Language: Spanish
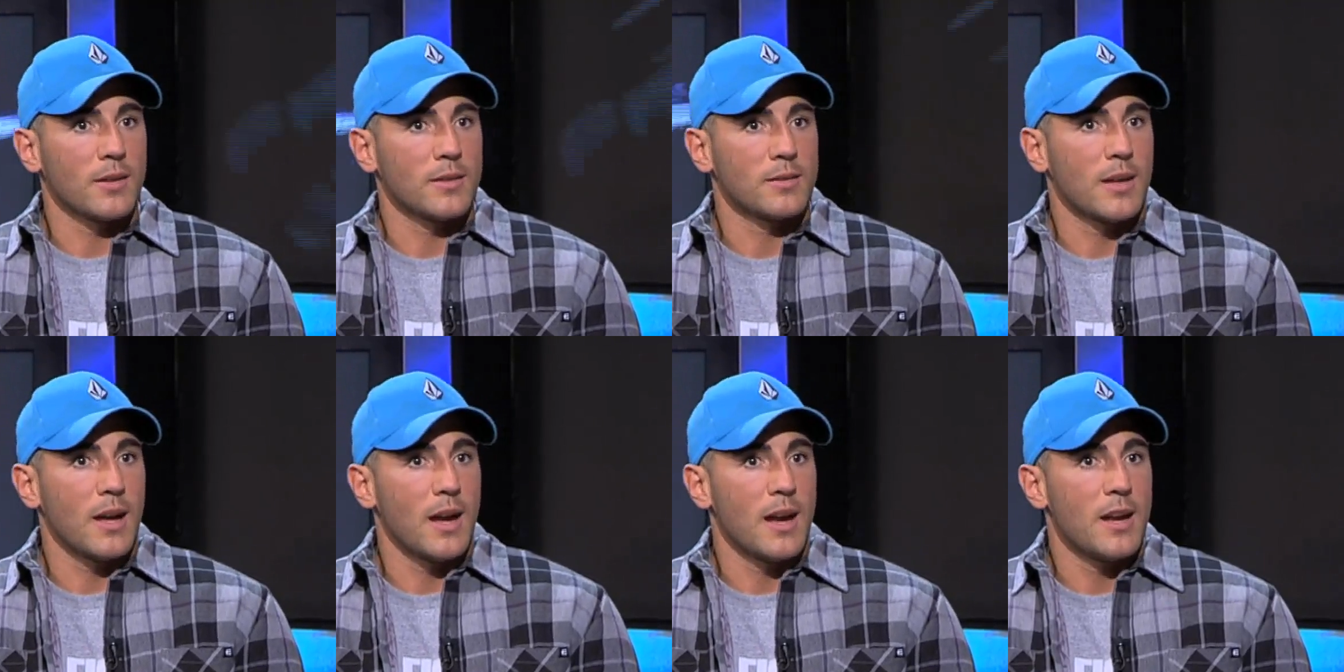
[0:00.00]

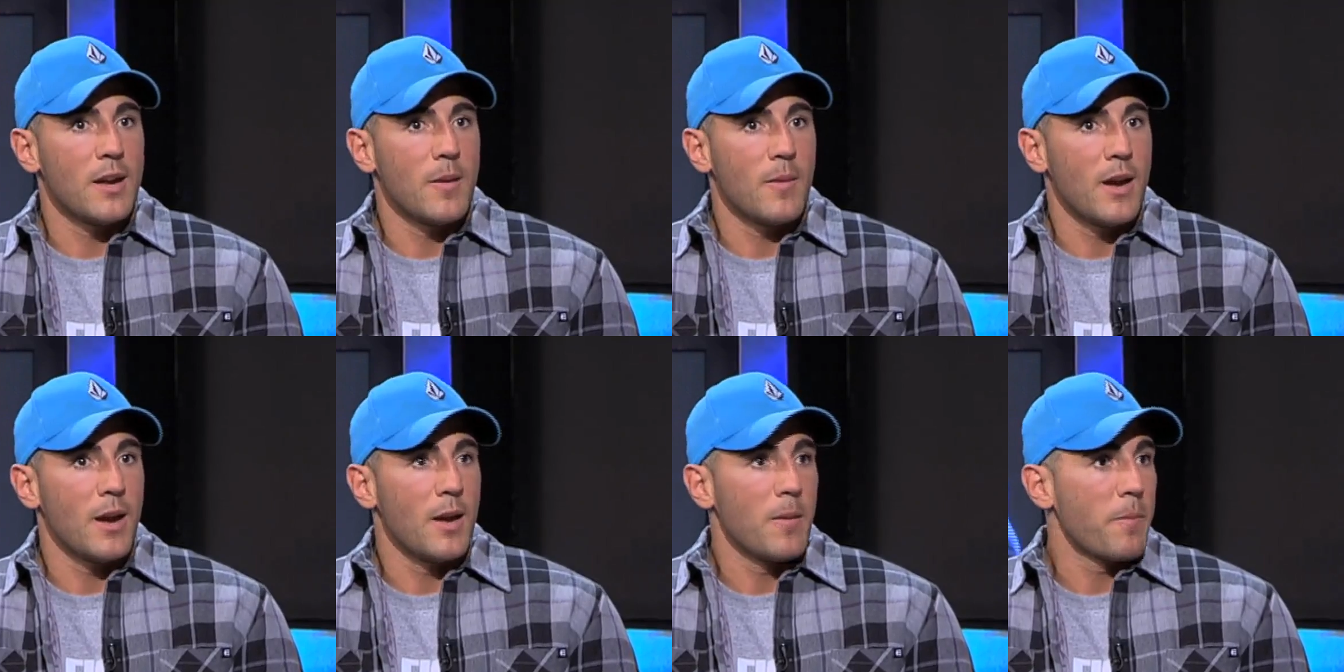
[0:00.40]
Está el
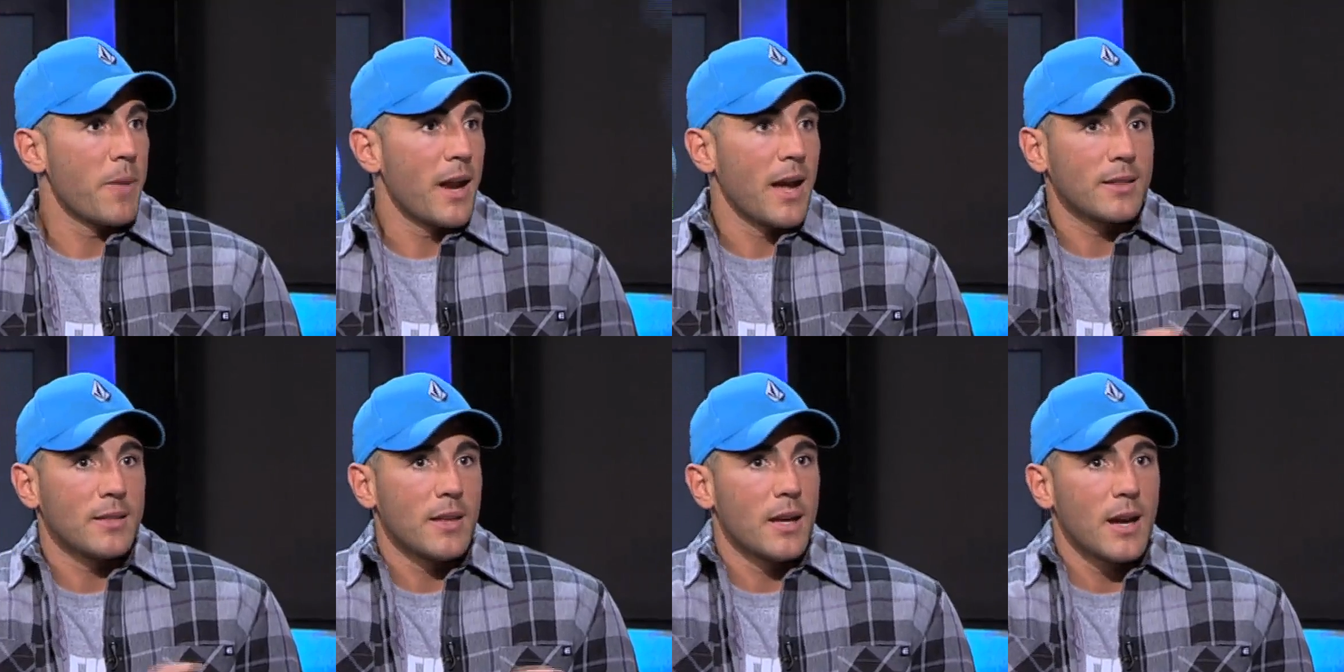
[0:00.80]
nivel
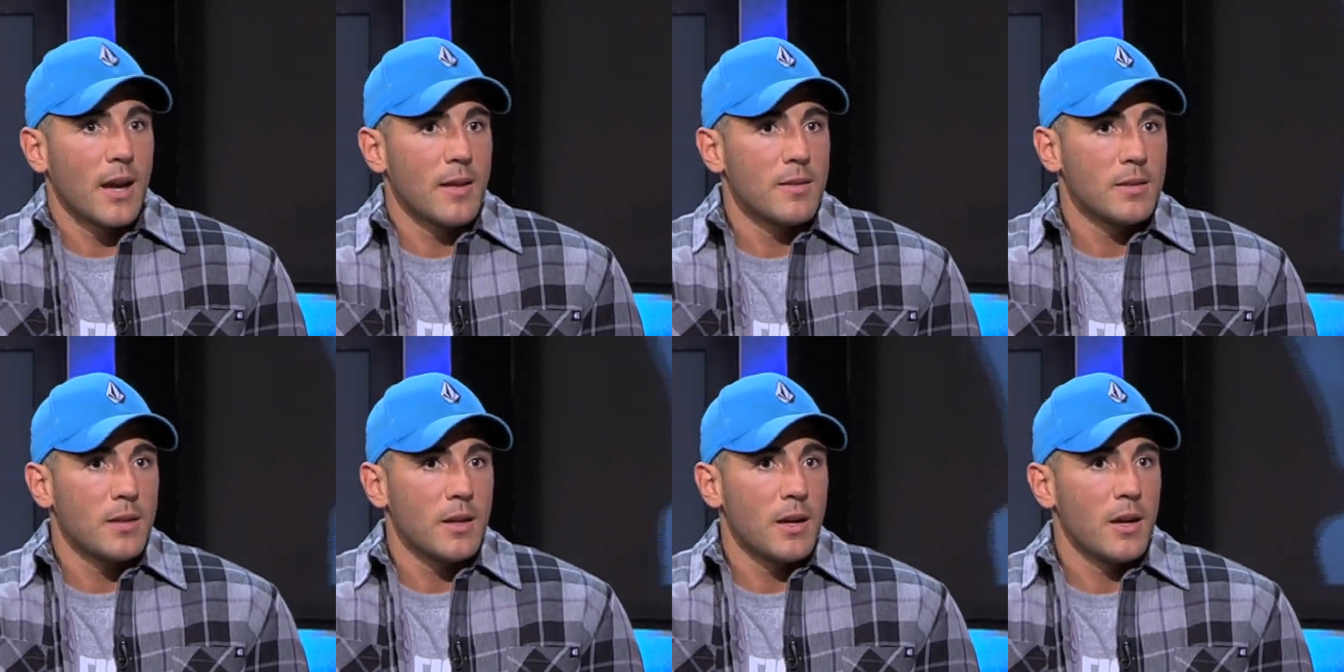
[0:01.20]

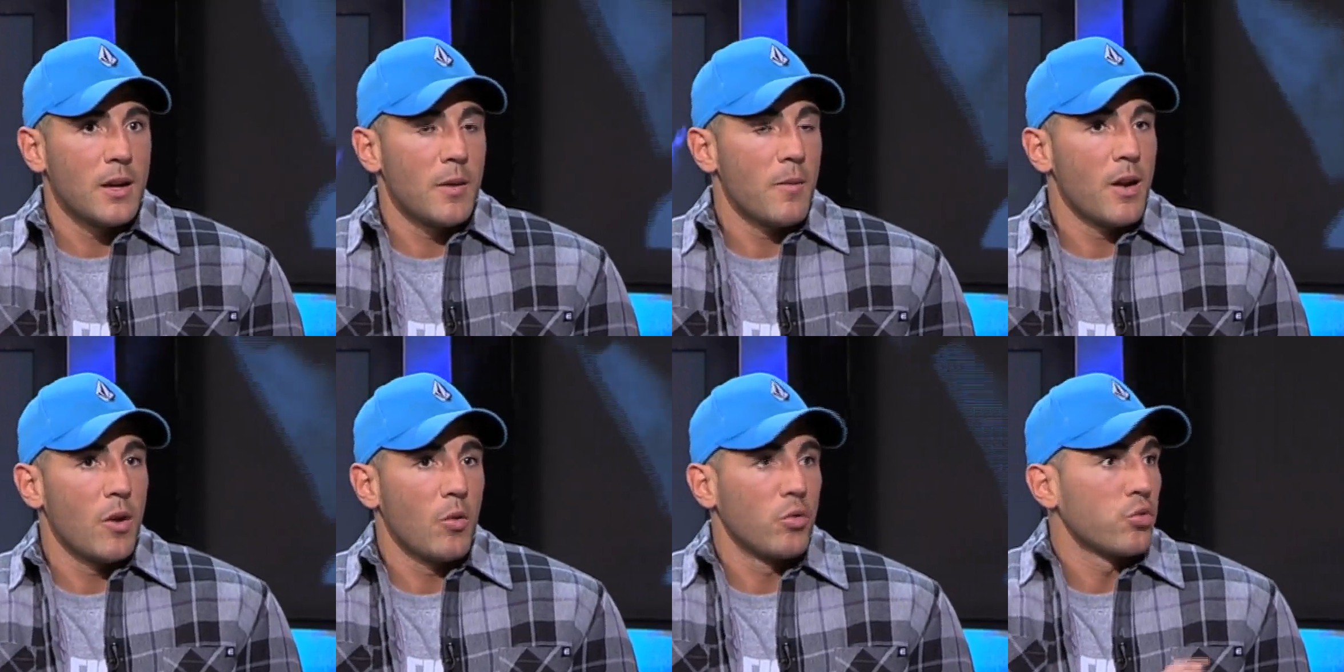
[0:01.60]
practicante, el
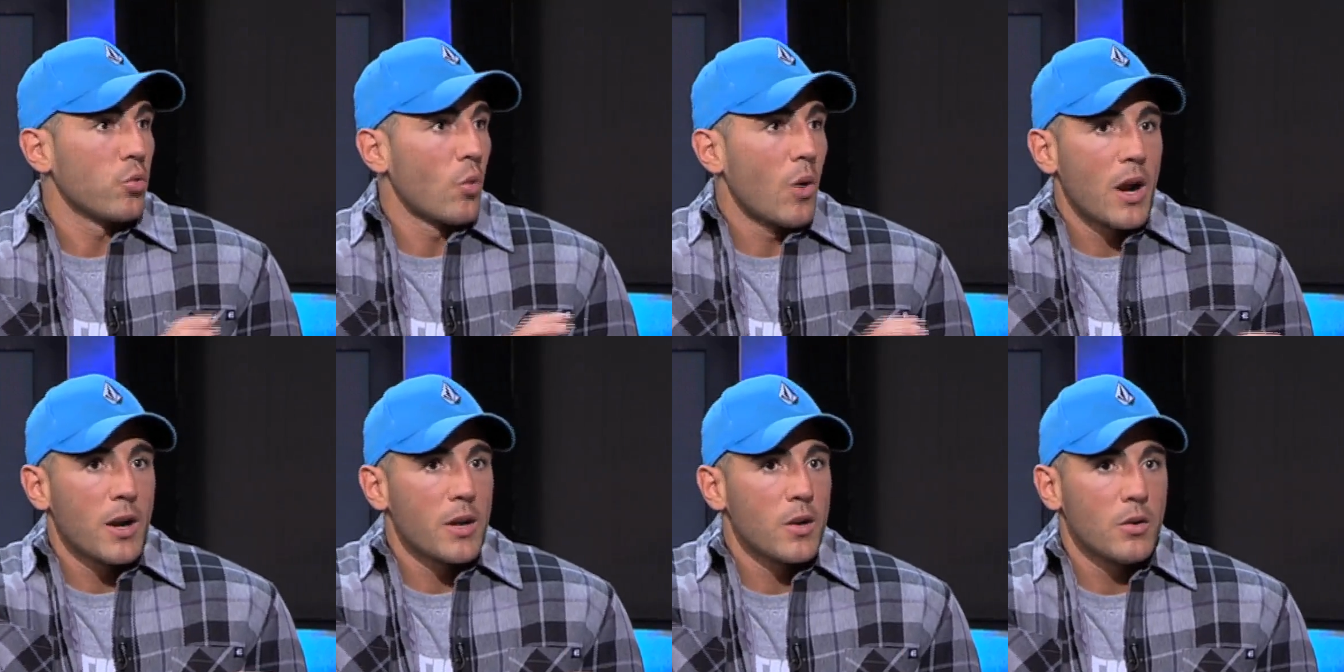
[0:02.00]
nivel
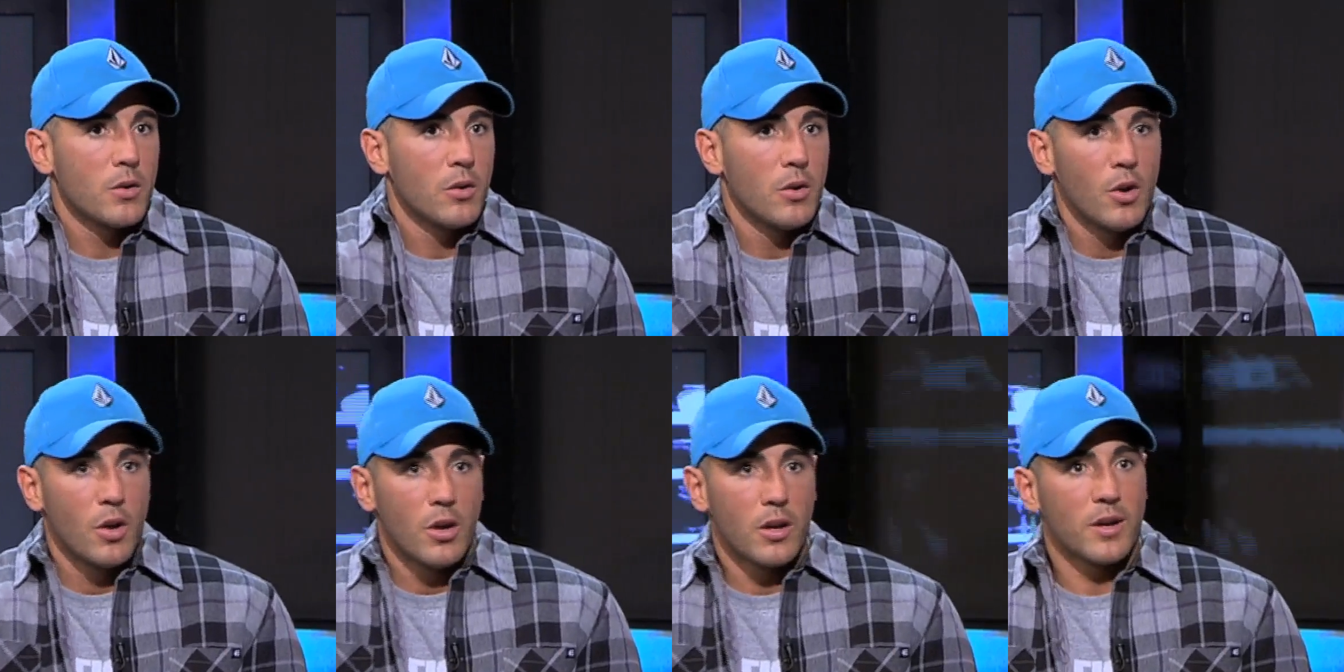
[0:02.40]

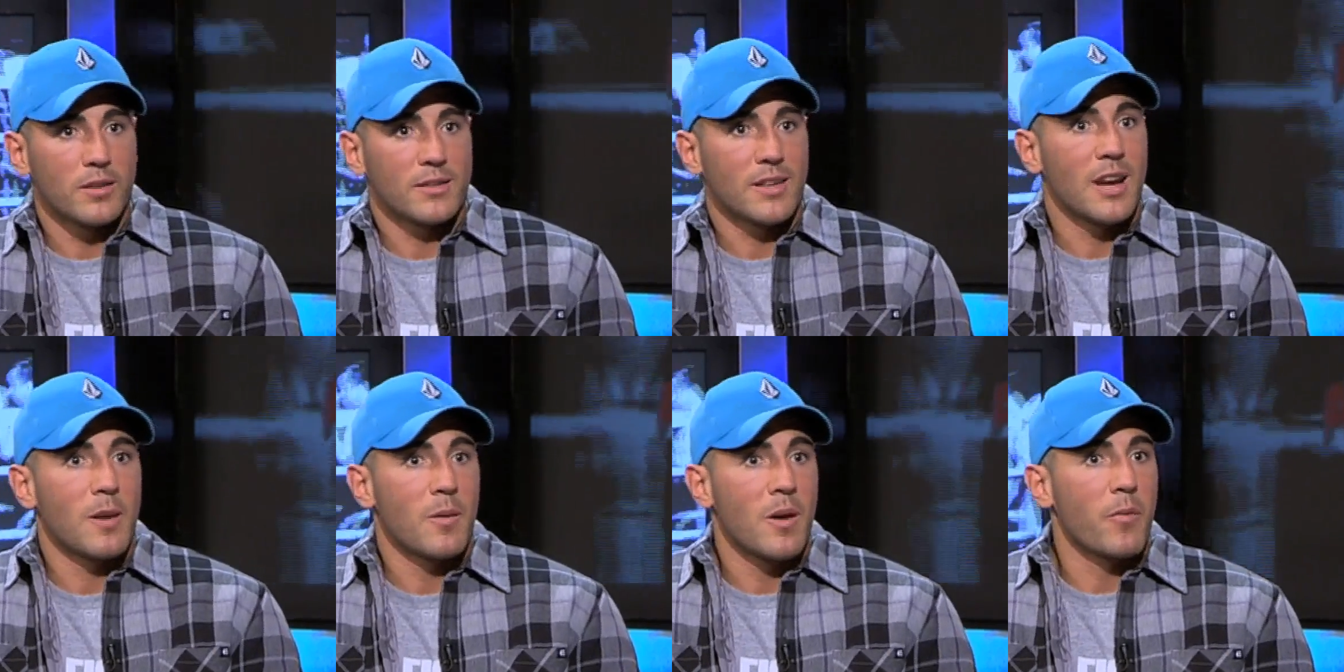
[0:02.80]
usuario y
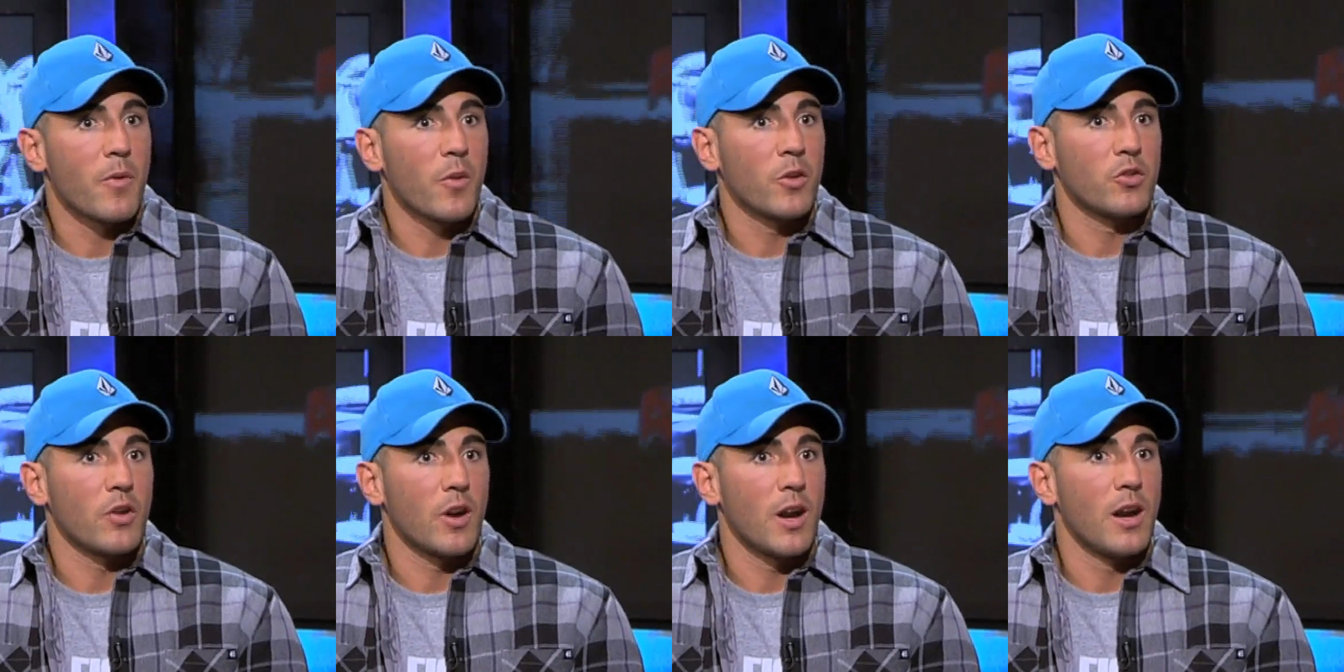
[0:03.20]
está el nivel
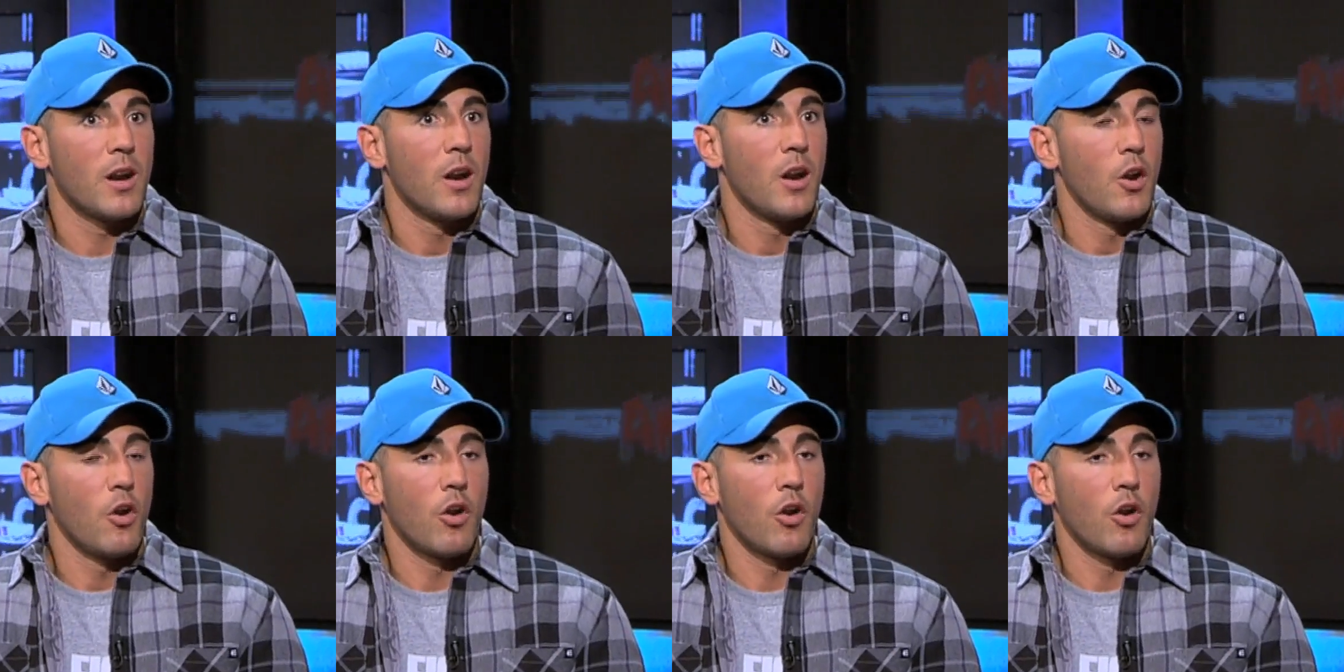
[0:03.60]
profesional.